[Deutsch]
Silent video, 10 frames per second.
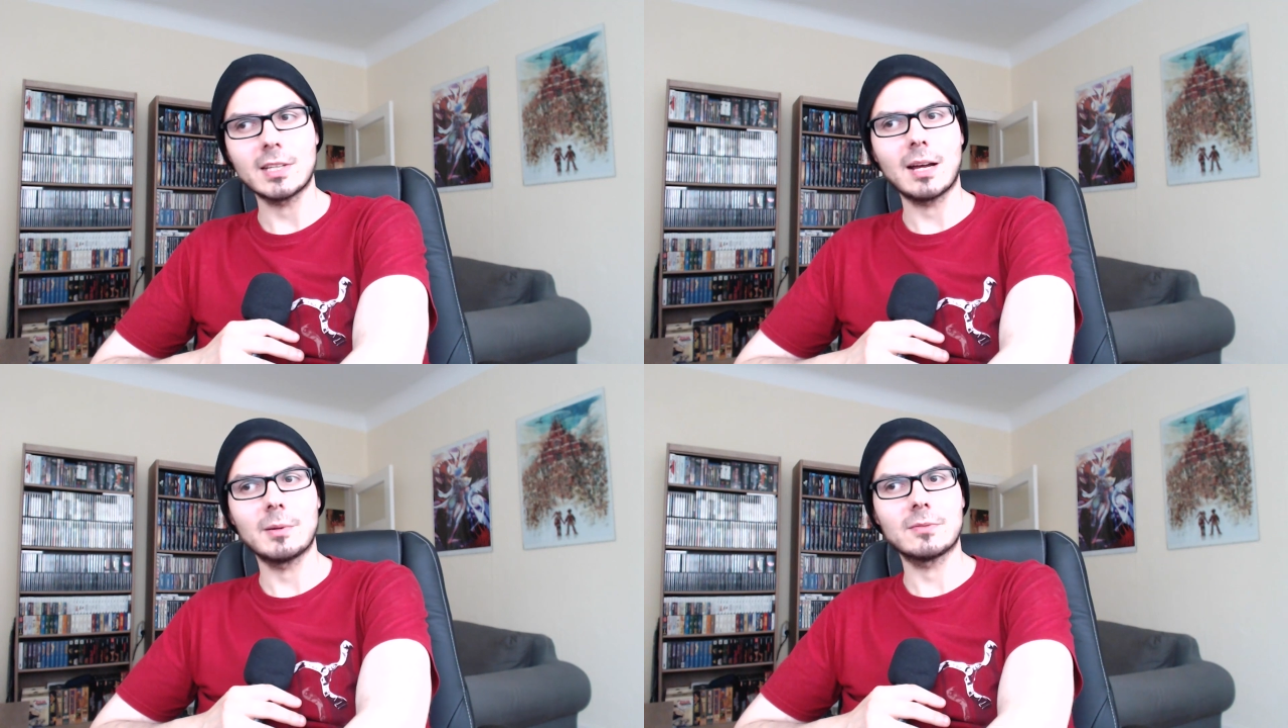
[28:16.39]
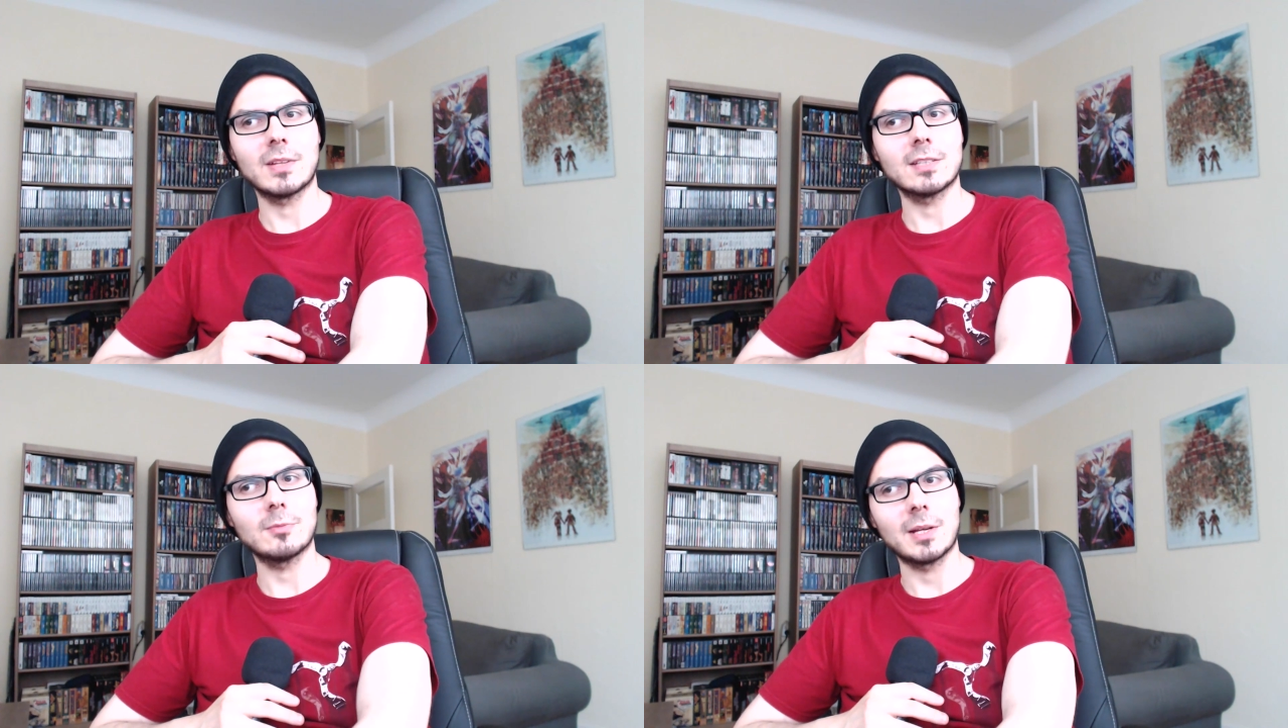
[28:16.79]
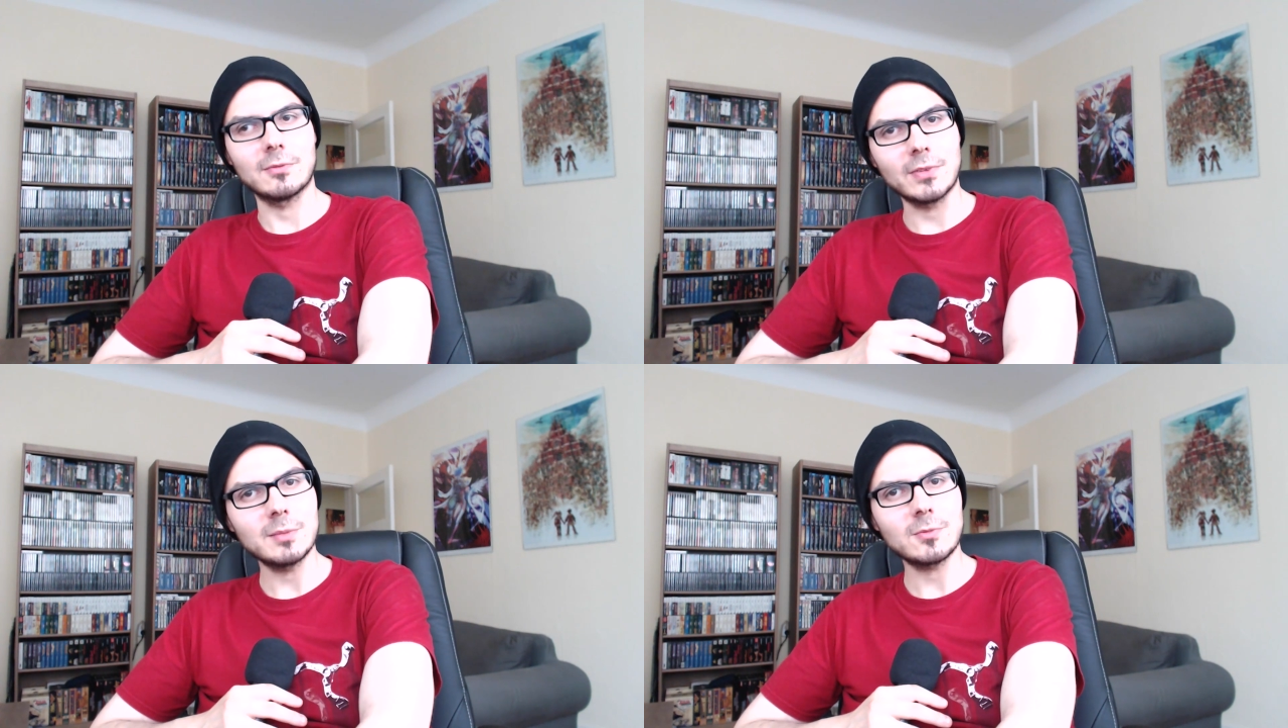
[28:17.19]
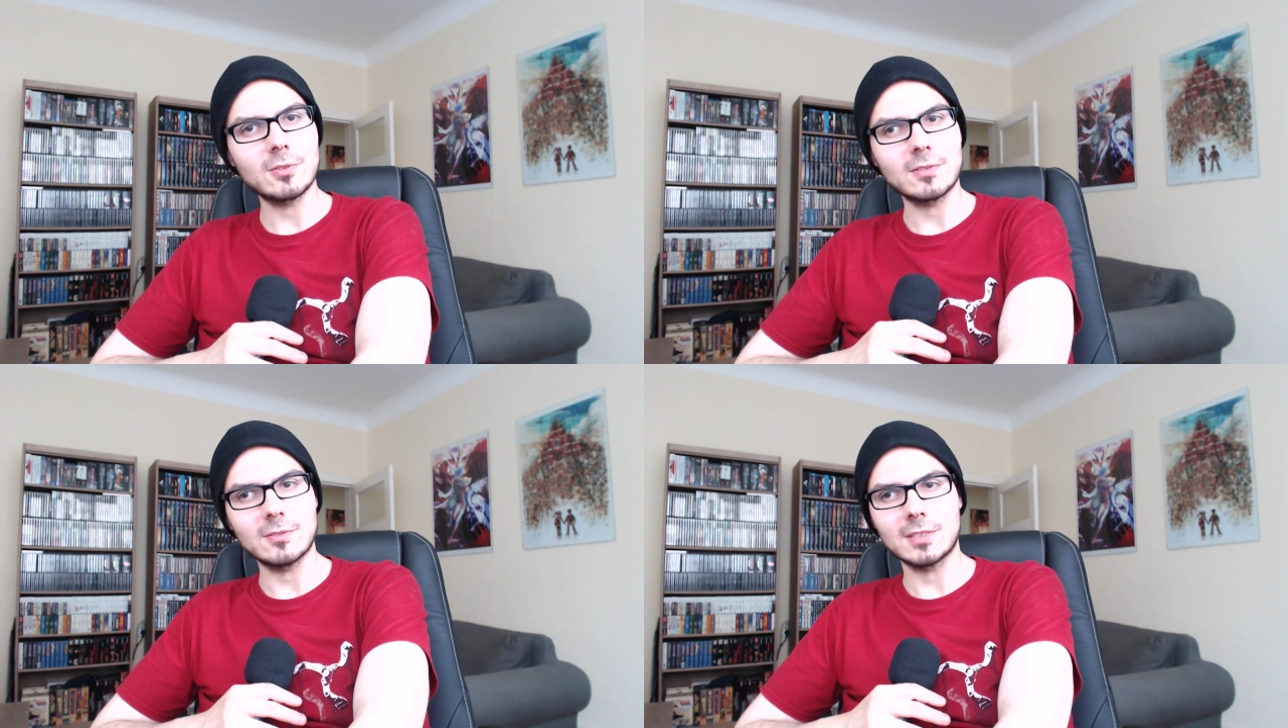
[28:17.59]
der Arbeit vielleicht nochmal einen Film
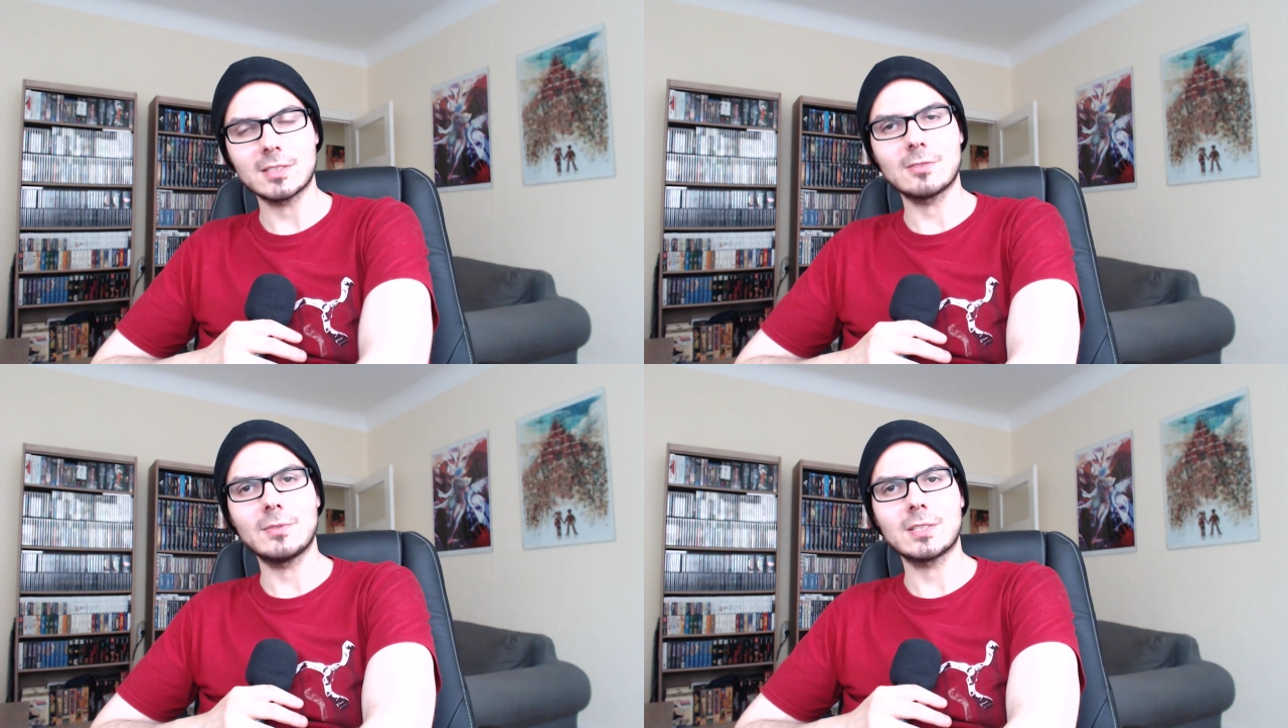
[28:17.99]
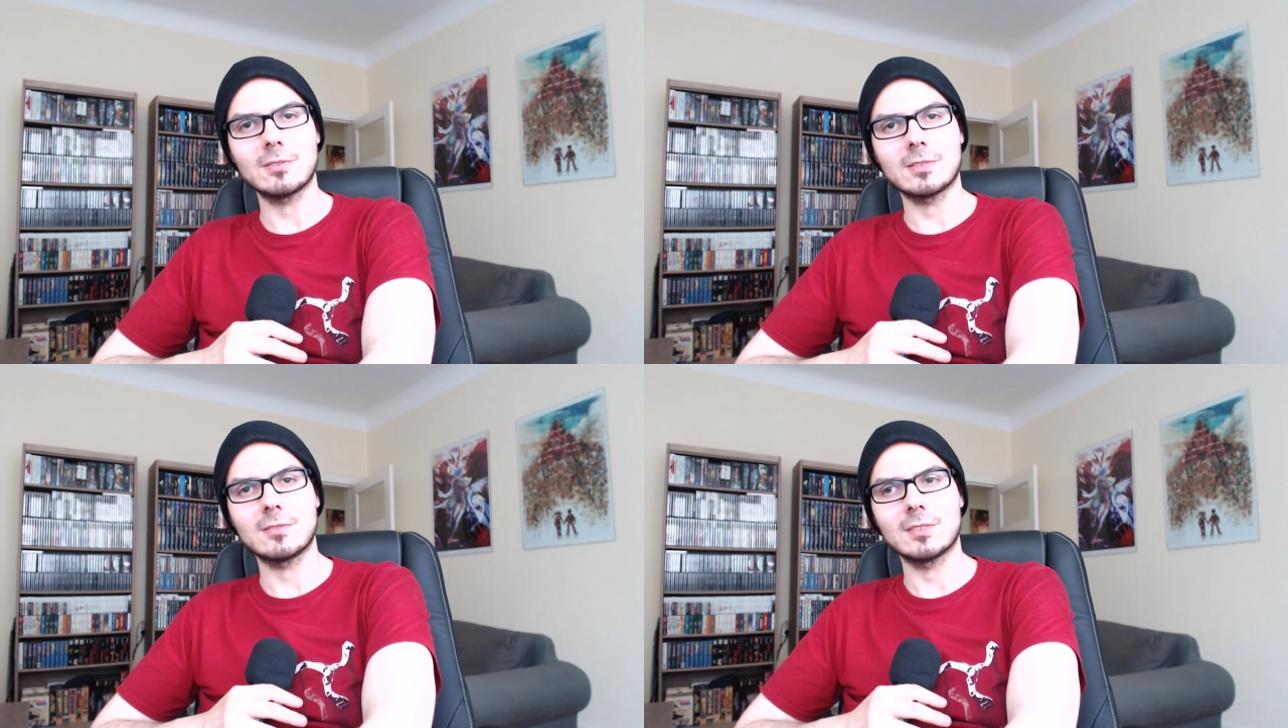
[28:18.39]
gucken oder sowas und,